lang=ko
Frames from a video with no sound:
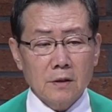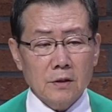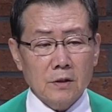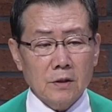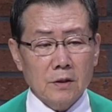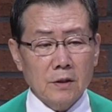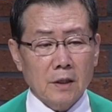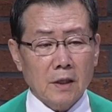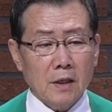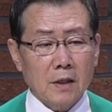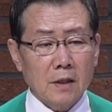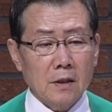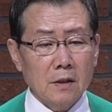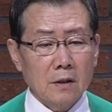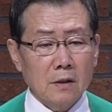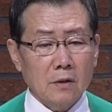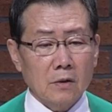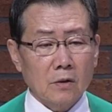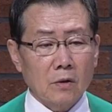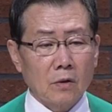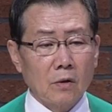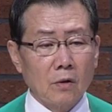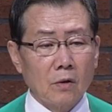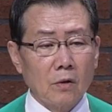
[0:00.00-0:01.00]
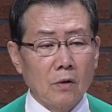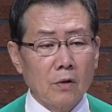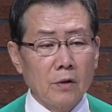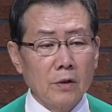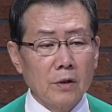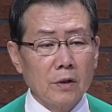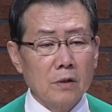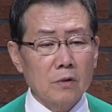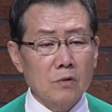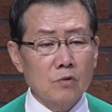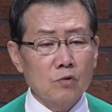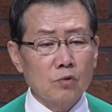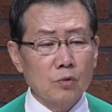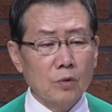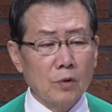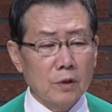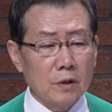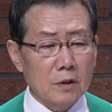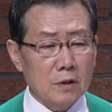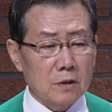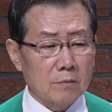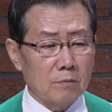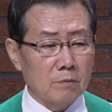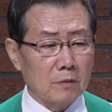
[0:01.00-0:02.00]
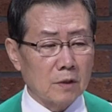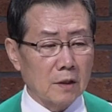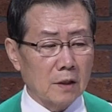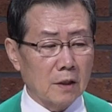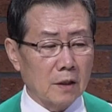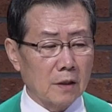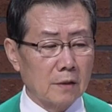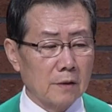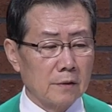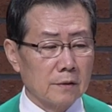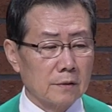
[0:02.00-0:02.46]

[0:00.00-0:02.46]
신학이 거의 죽어 있습니다.